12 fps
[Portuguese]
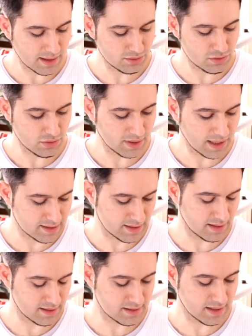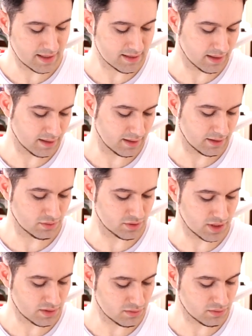nos lugares celestiais em Cristo
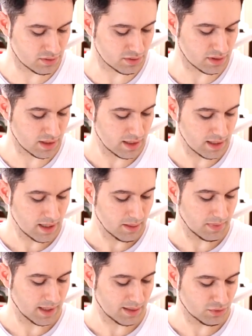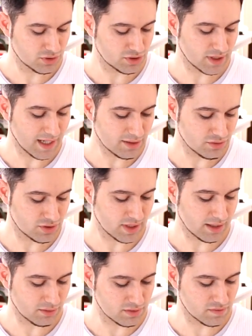Jesus, para mostrar nos
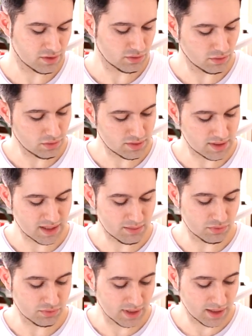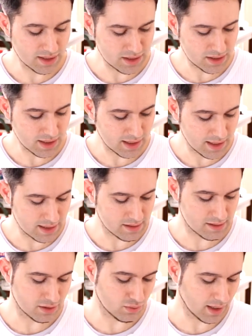séculos vindouros as abundantes riquezas
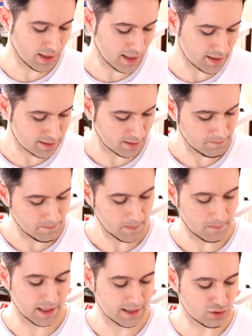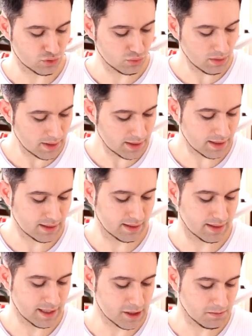da Sua graça pela sua
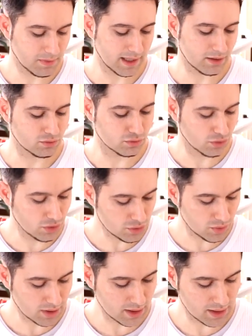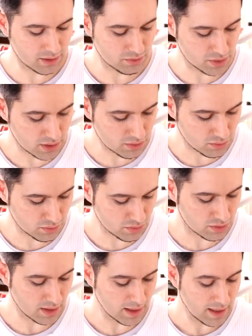benignidade para conosco em Cristo
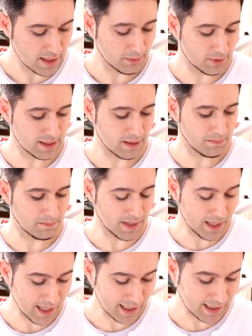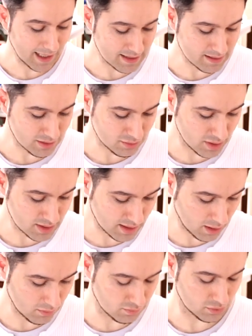Jesus, porque pela graça sois
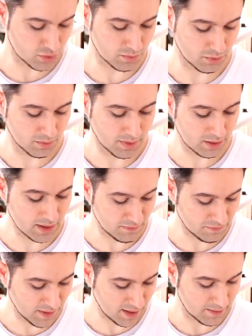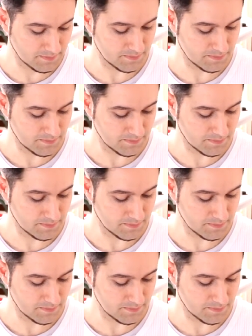salvos, por meio da fé.